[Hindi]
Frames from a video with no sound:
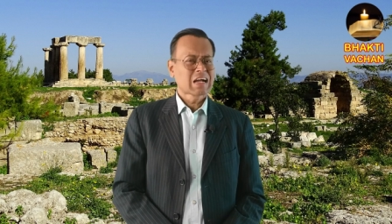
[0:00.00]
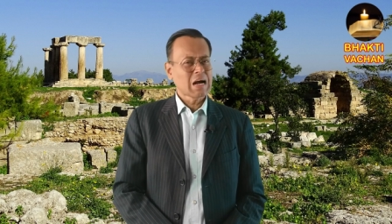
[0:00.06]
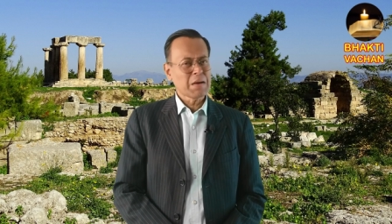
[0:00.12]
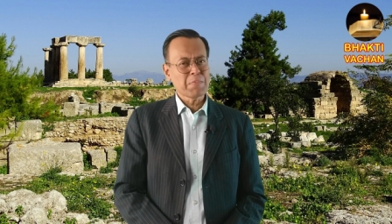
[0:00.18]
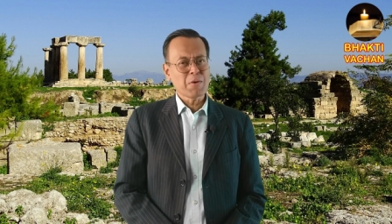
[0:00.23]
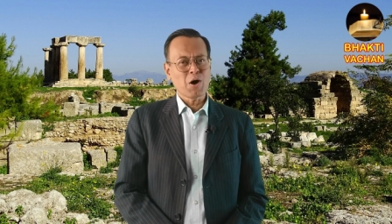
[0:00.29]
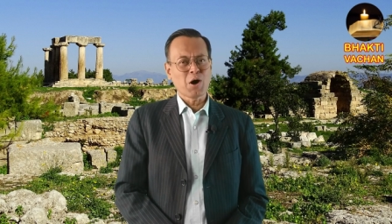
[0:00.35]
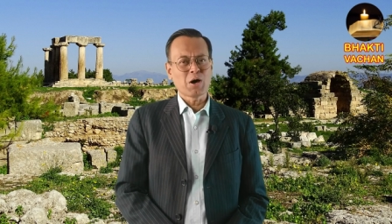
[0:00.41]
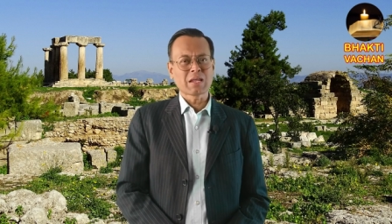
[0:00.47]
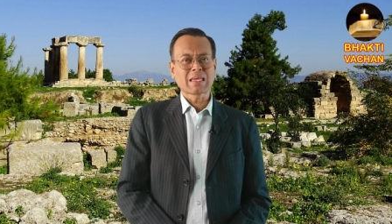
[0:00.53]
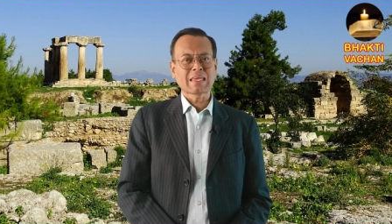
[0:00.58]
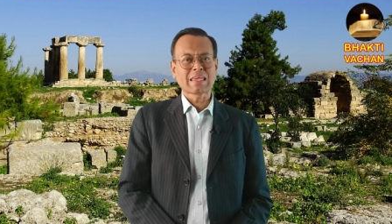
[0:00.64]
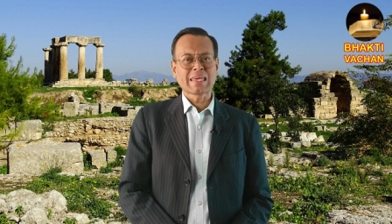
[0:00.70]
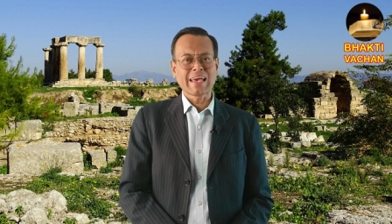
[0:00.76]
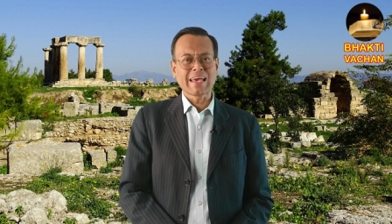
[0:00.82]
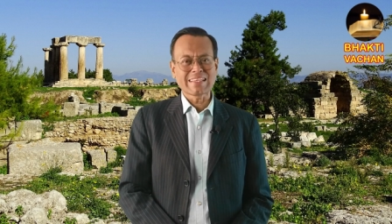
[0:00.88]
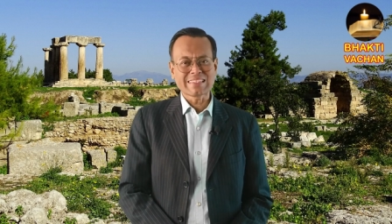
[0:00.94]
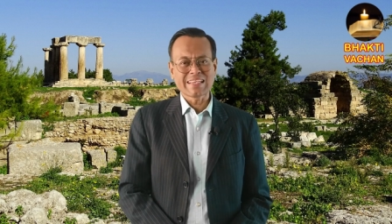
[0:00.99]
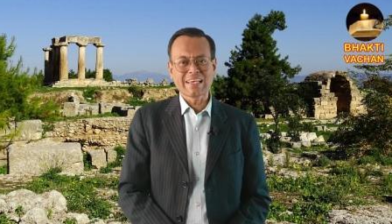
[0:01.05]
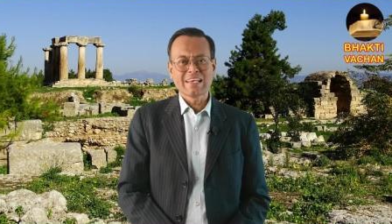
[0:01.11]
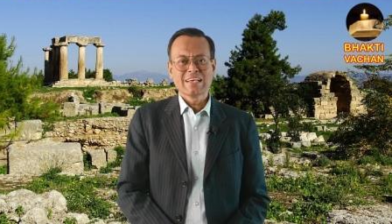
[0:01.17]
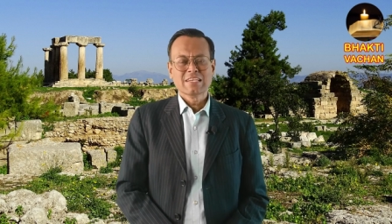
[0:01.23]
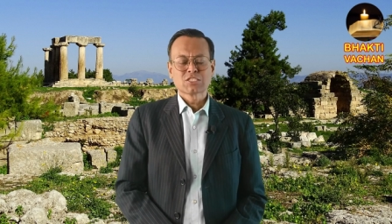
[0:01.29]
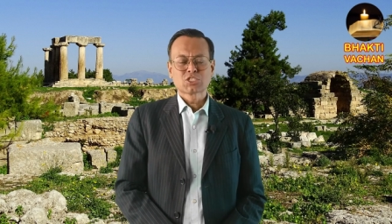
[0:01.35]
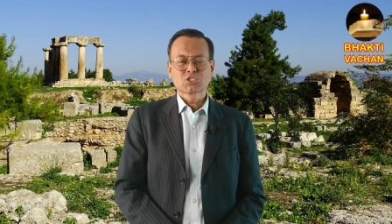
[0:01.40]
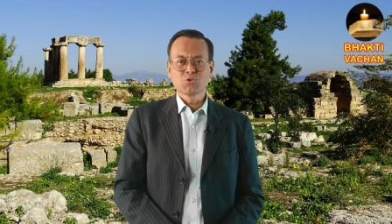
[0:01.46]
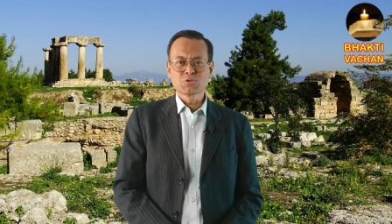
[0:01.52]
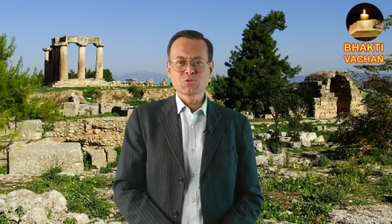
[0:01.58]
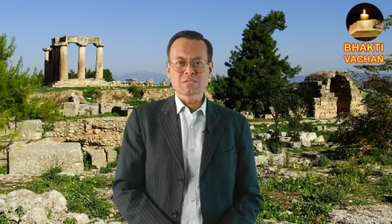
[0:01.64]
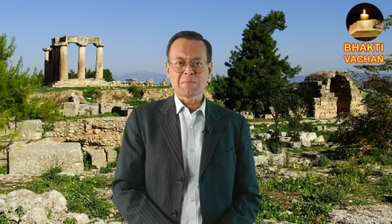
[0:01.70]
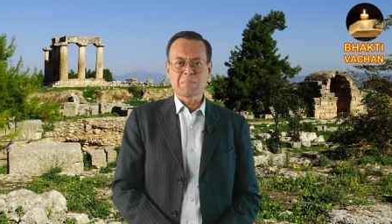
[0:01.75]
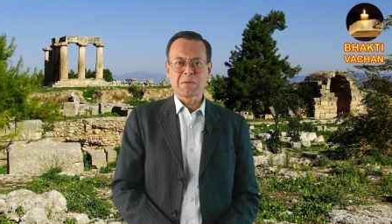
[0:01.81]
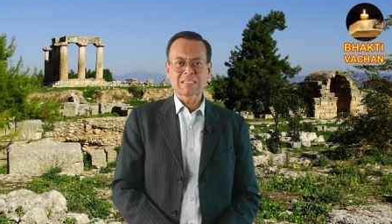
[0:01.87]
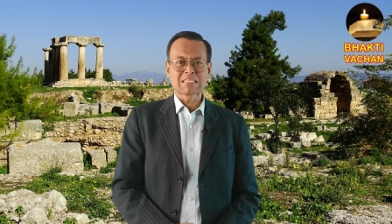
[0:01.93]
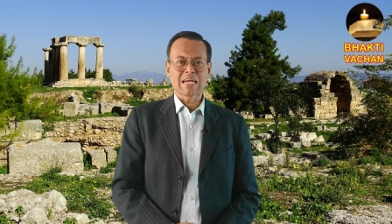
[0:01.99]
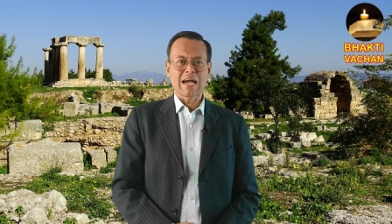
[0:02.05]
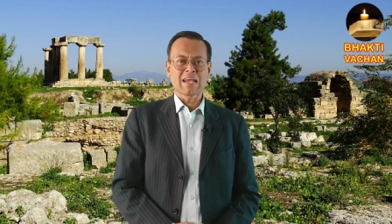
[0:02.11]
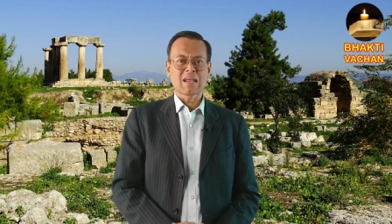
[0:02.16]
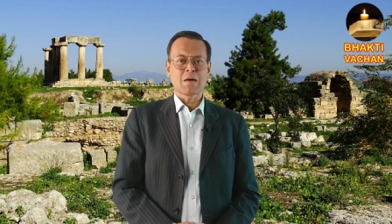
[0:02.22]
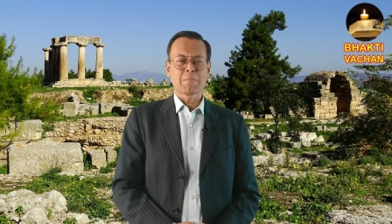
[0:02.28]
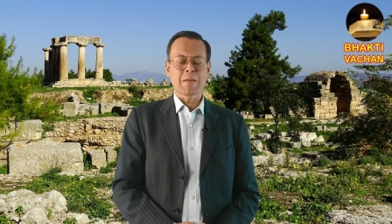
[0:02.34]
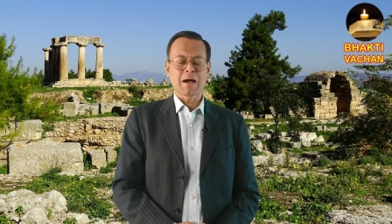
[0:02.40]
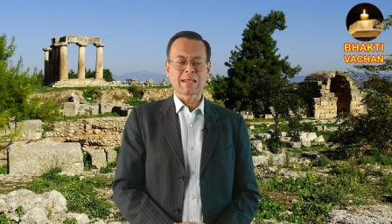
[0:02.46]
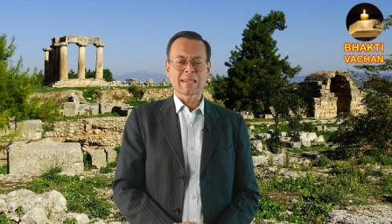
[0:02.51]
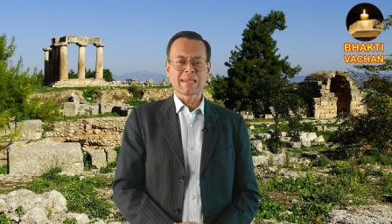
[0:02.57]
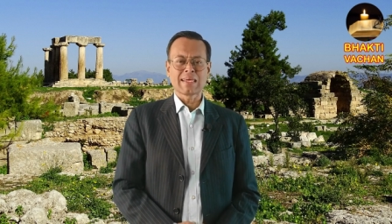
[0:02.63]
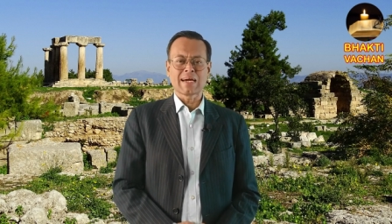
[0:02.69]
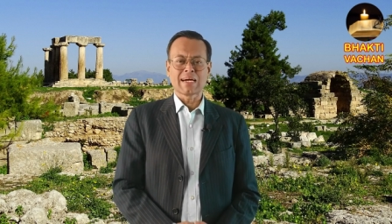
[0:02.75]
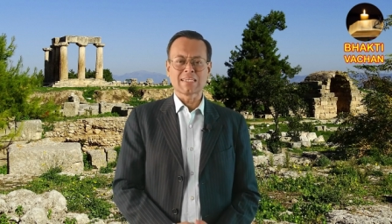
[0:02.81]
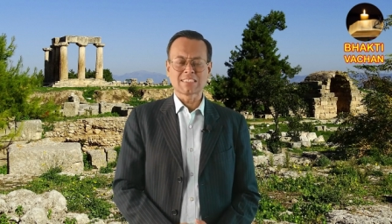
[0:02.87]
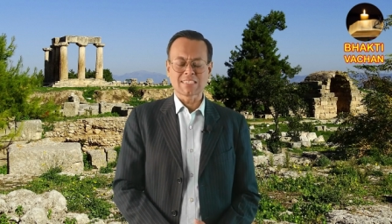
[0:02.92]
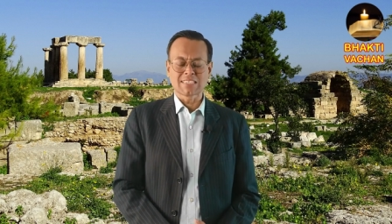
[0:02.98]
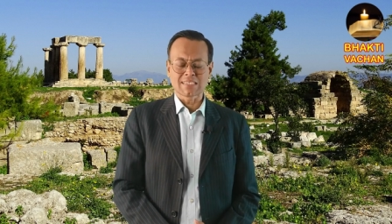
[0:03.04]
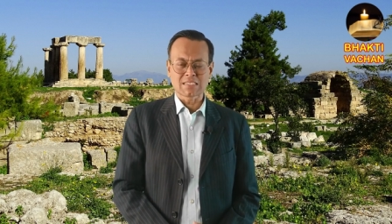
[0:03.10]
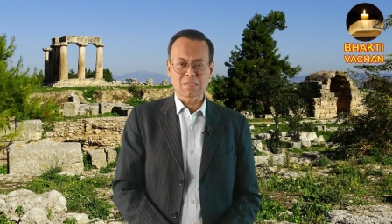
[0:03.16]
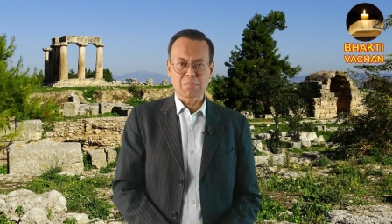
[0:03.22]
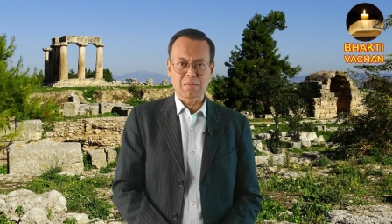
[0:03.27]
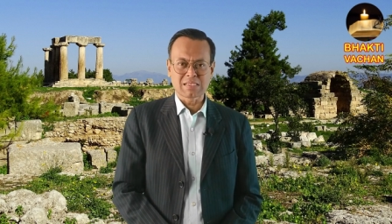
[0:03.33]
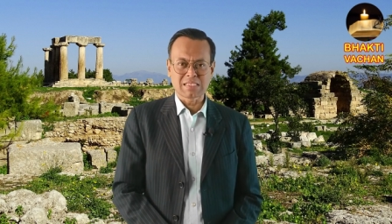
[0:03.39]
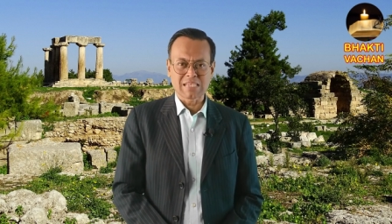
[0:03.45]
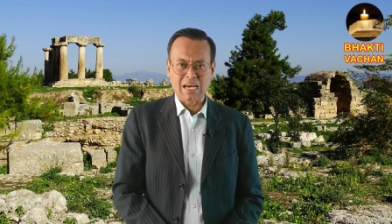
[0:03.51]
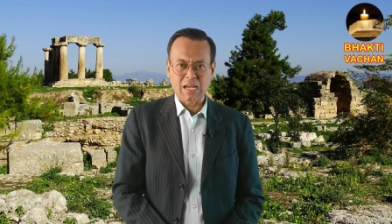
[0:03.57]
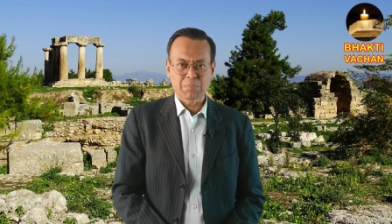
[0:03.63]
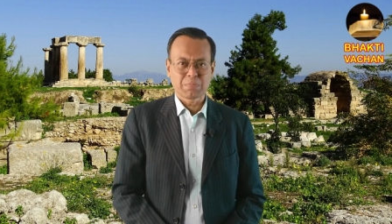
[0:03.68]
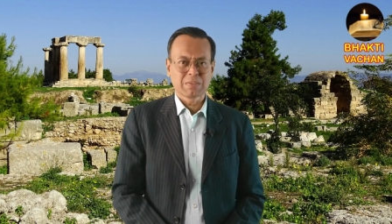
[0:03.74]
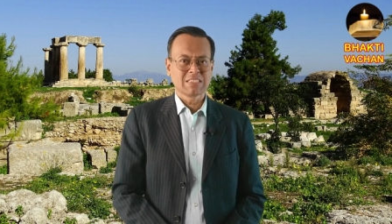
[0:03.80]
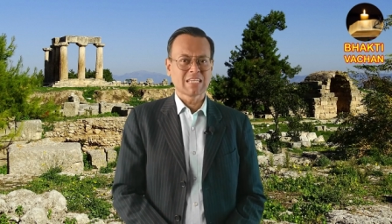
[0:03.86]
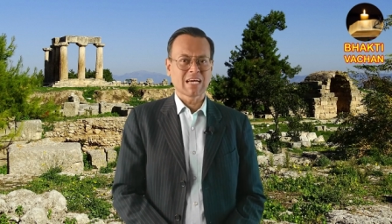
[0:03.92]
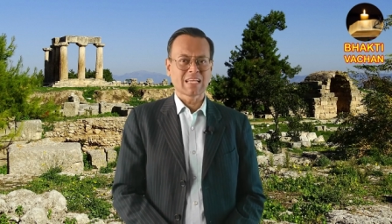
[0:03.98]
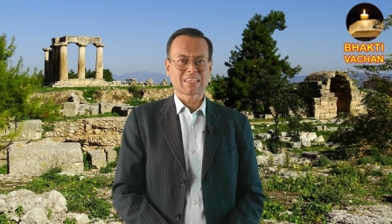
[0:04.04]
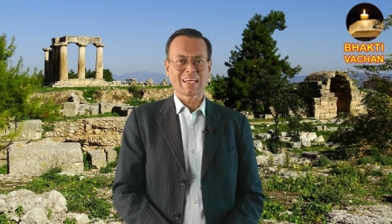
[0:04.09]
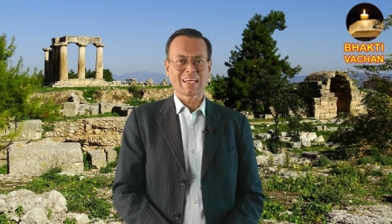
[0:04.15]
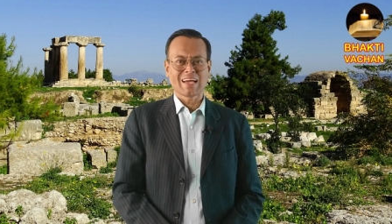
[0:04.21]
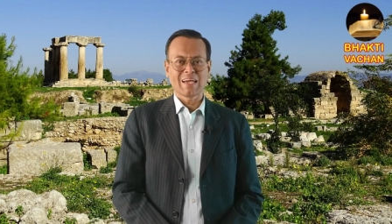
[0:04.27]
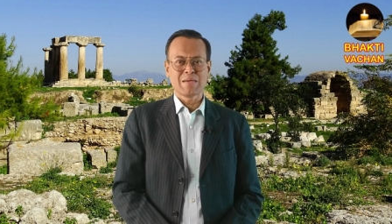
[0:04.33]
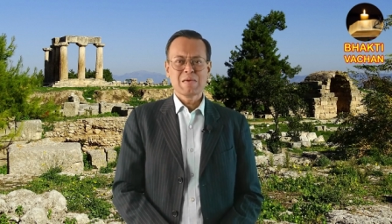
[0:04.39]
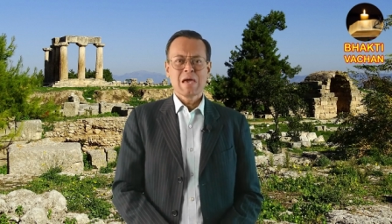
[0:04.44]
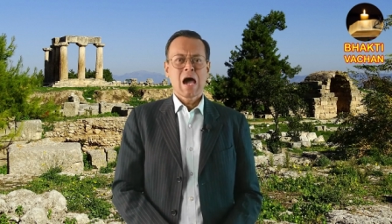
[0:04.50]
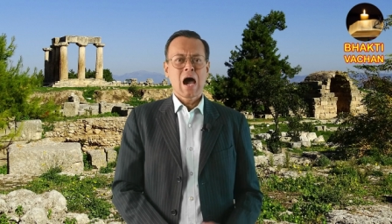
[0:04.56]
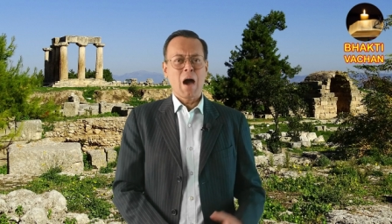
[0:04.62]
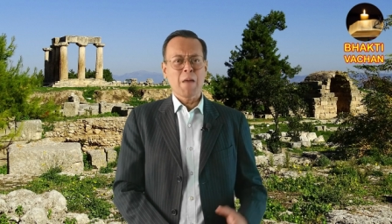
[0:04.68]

कब और कैसे सुसमाचार हमारे लिए अच्छा समाचार बन जाता है